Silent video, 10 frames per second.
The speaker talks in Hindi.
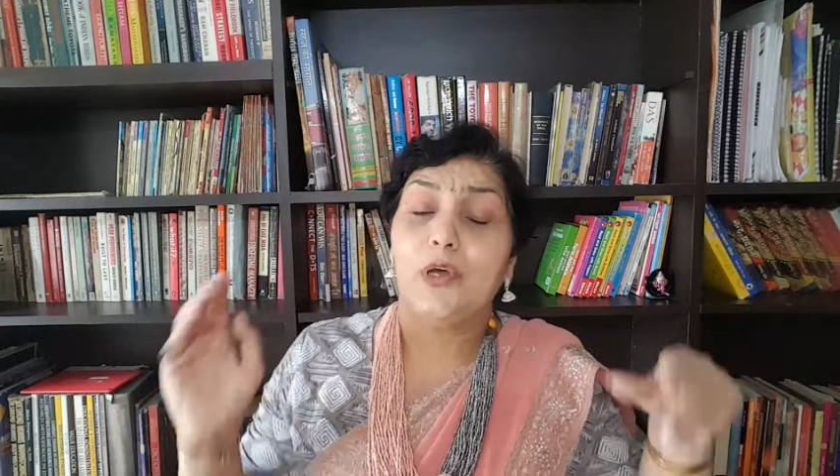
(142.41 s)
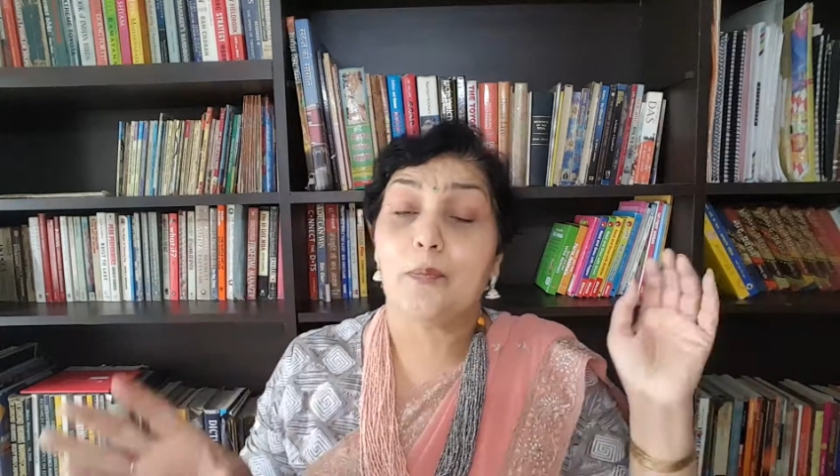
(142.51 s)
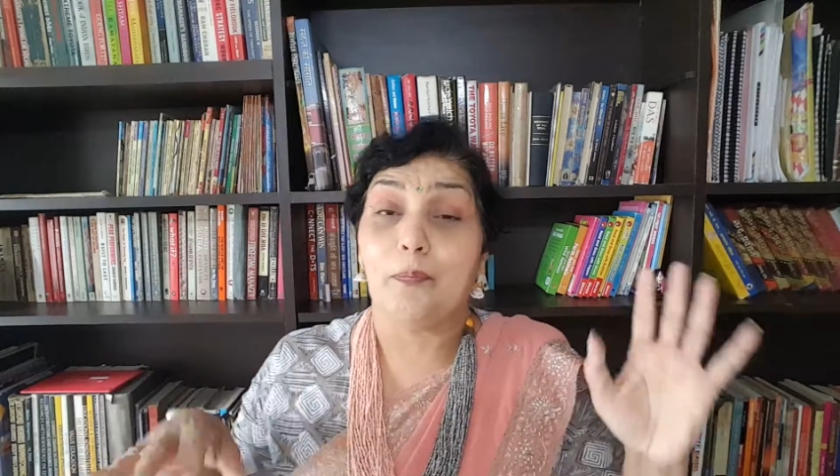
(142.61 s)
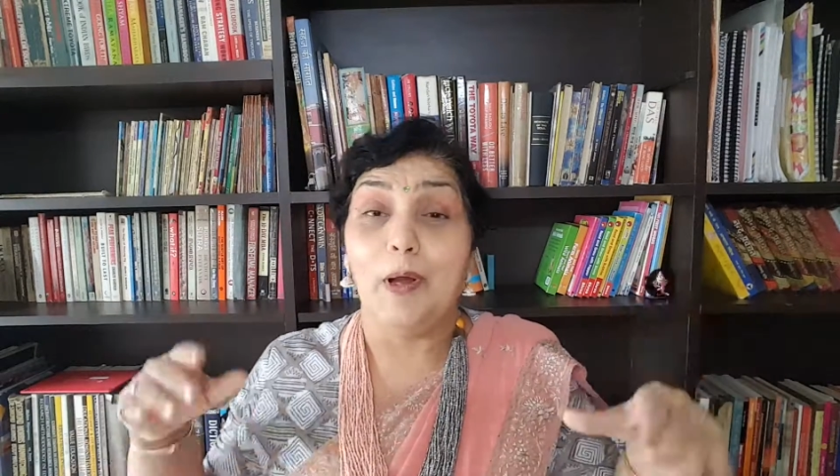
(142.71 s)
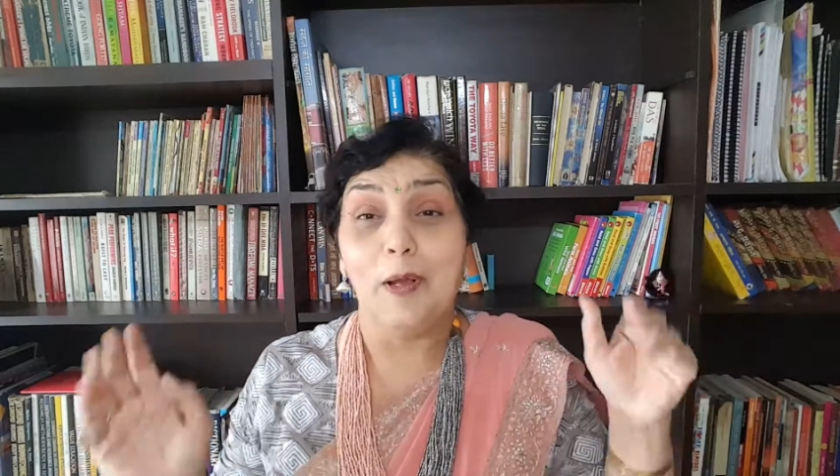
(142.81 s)

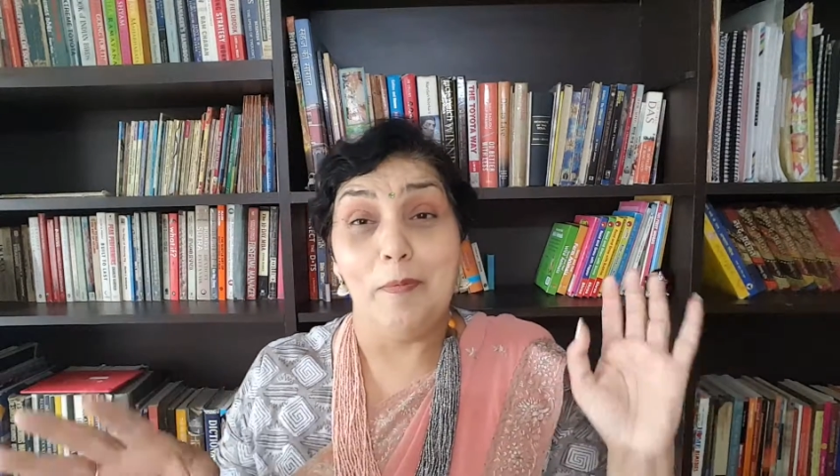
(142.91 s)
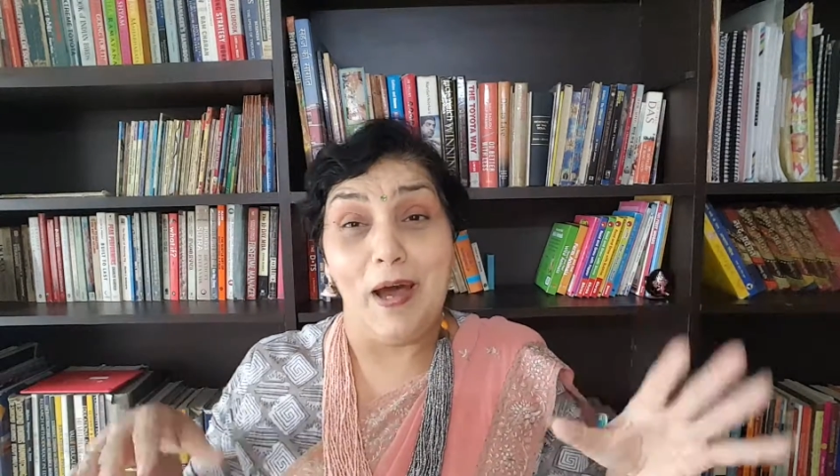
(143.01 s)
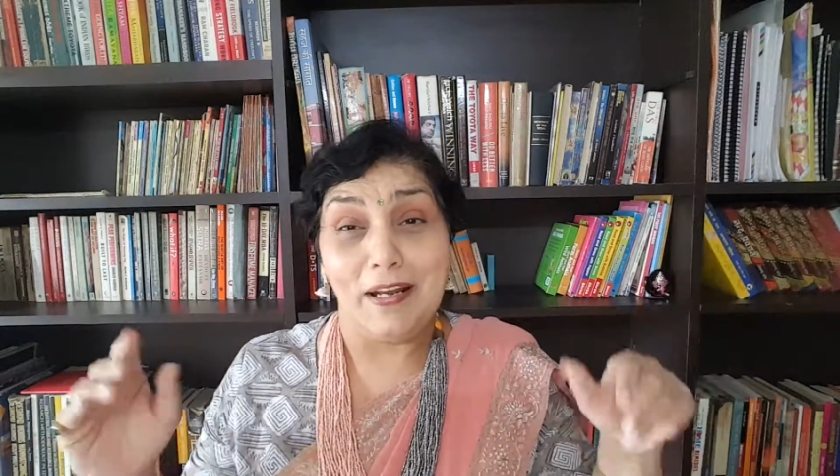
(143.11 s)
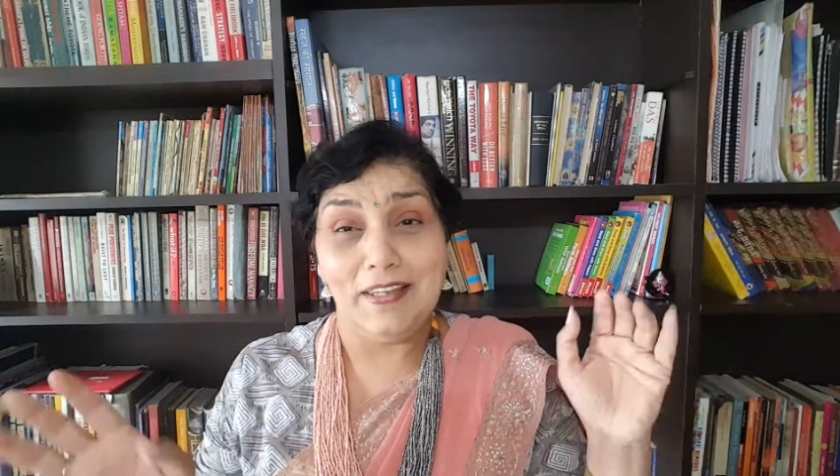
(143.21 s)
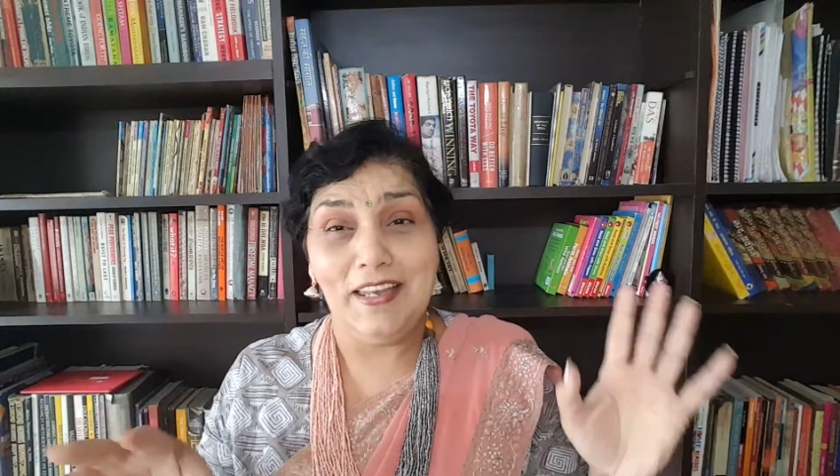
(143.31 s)
उधर पंख
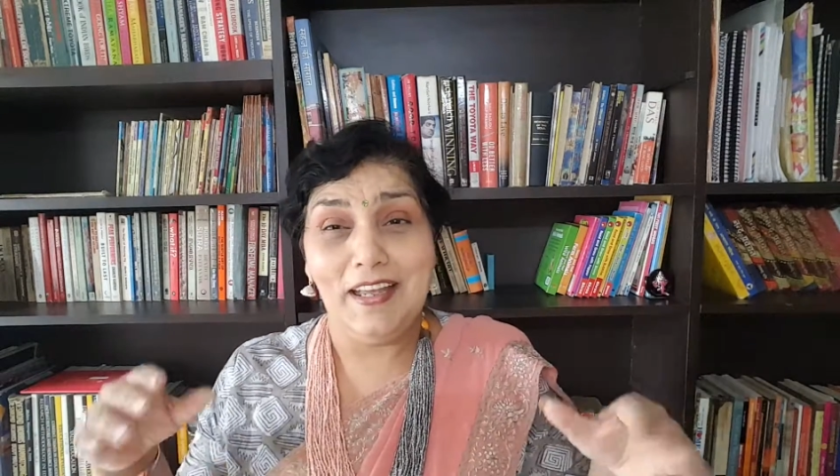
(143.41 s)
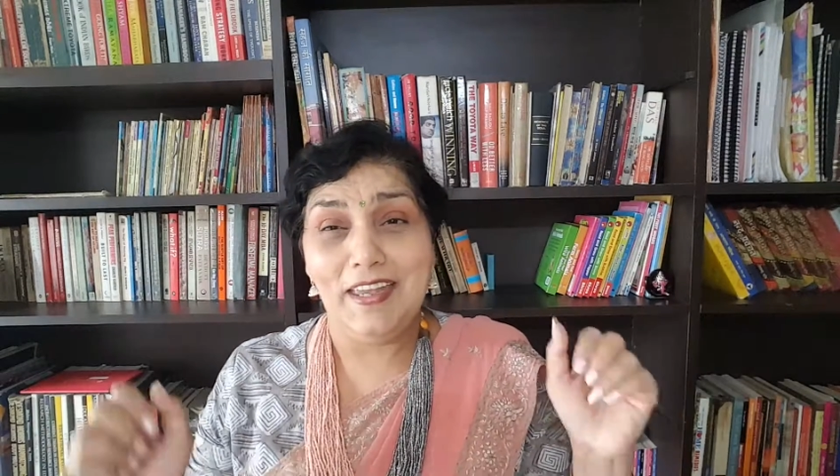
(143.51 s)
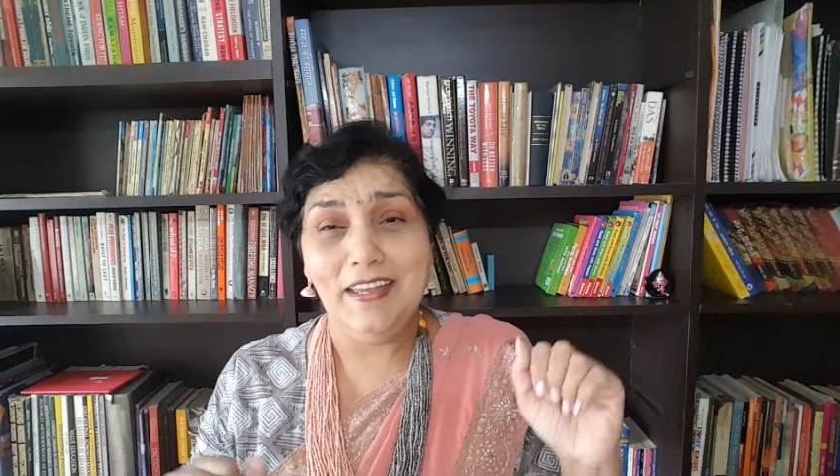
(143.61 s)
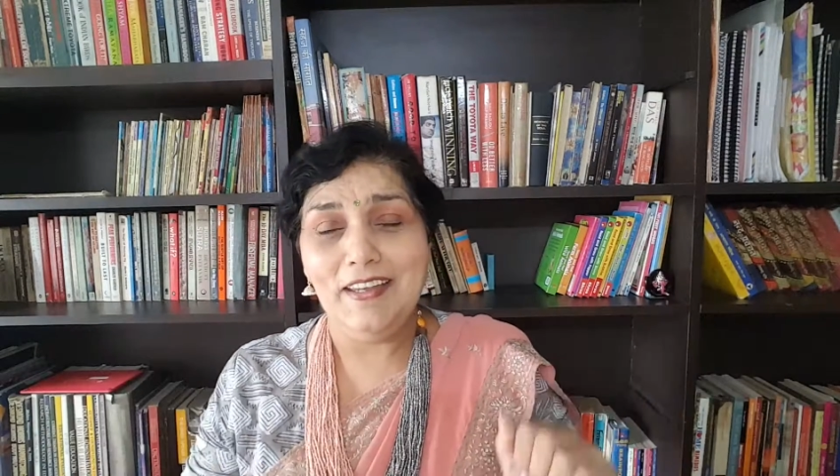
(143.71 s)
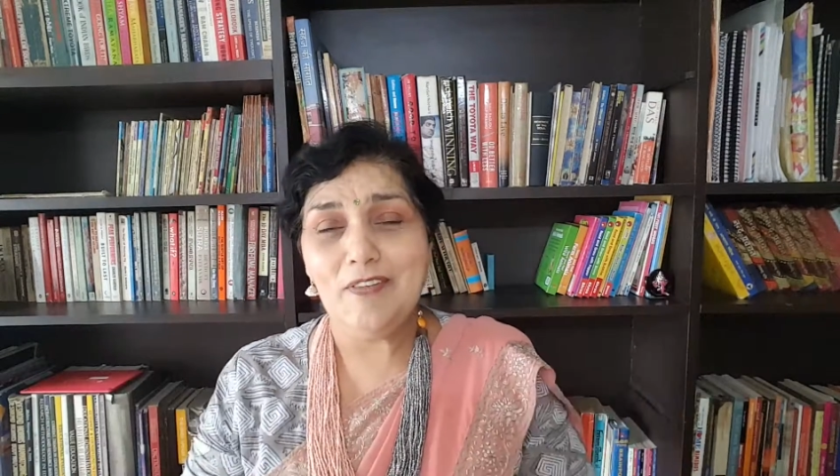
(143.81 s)
मारने लगे